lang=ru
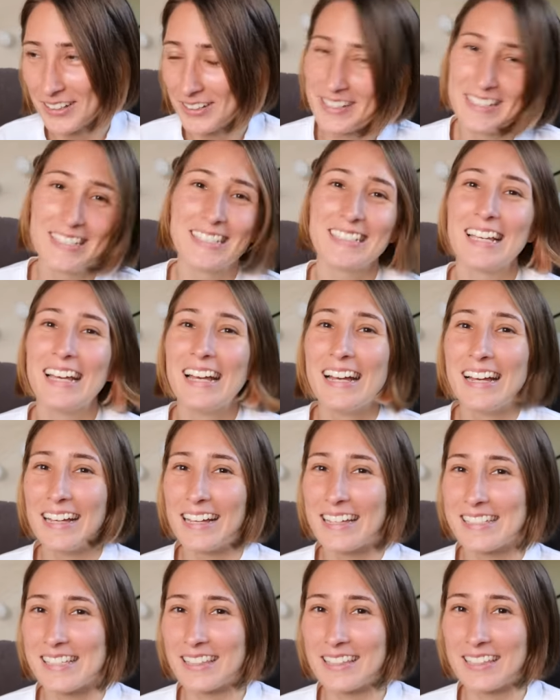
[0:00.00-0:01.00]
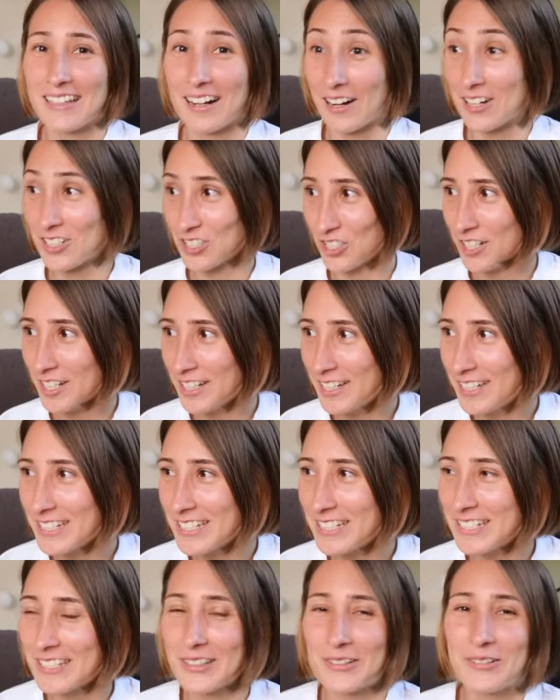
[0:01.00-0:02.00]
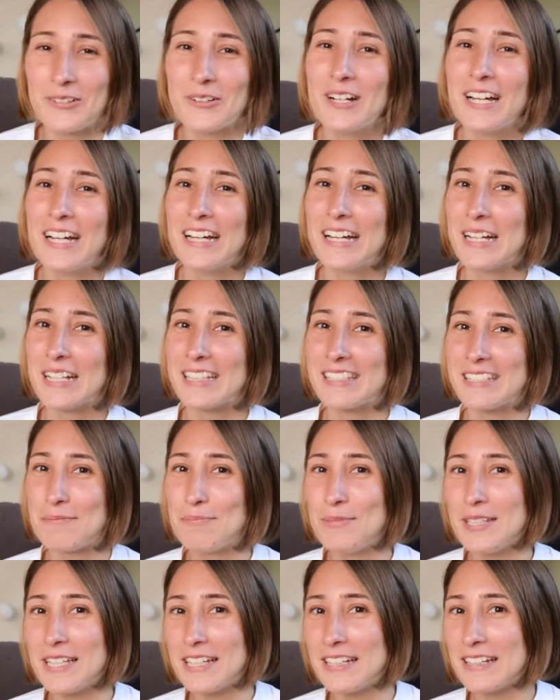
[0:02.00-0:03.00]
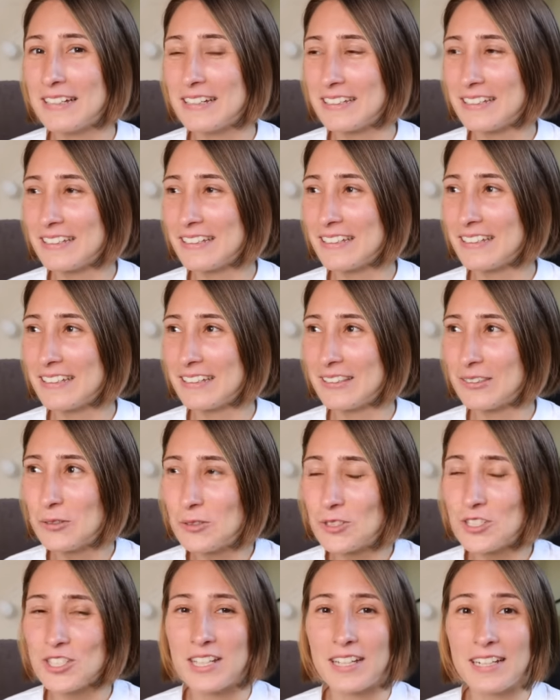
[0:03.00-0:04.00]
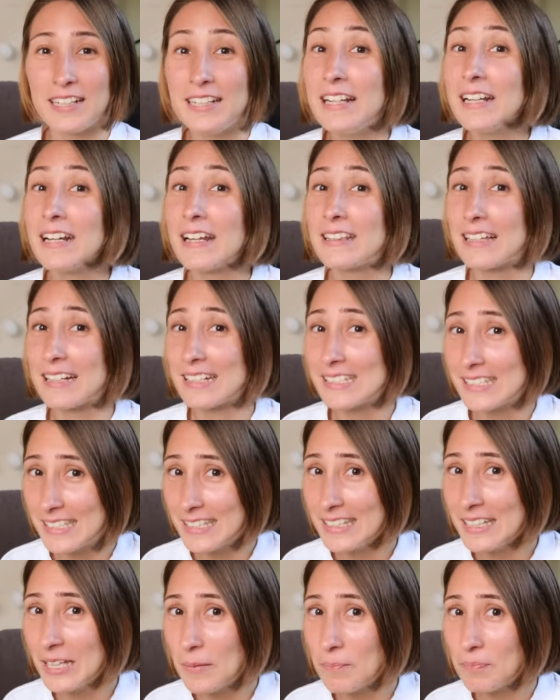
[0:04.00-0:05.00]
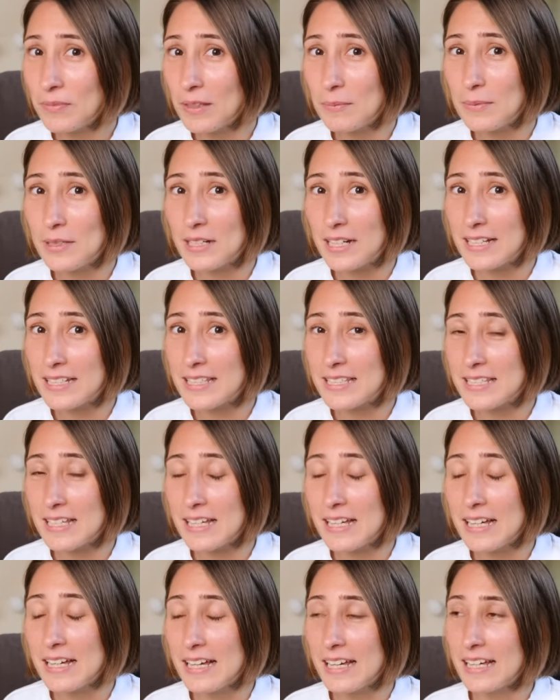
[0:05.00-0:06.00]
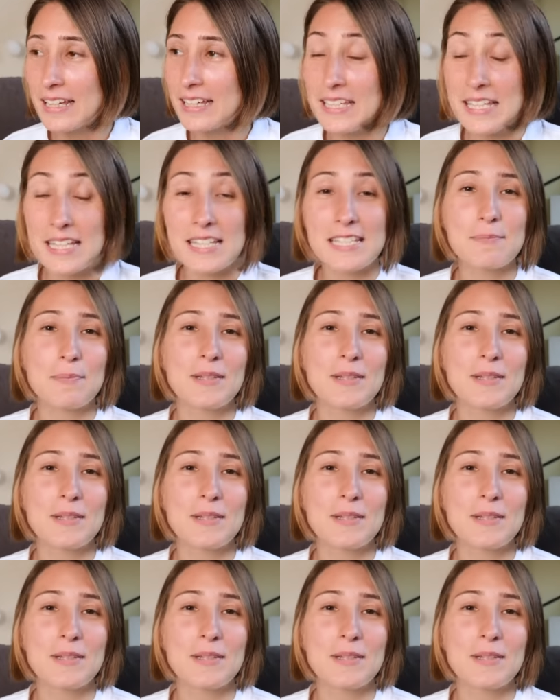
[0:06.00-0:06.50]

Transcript: То есть, если ты рожаешь, то тебе нужно или на такси добираться, и есть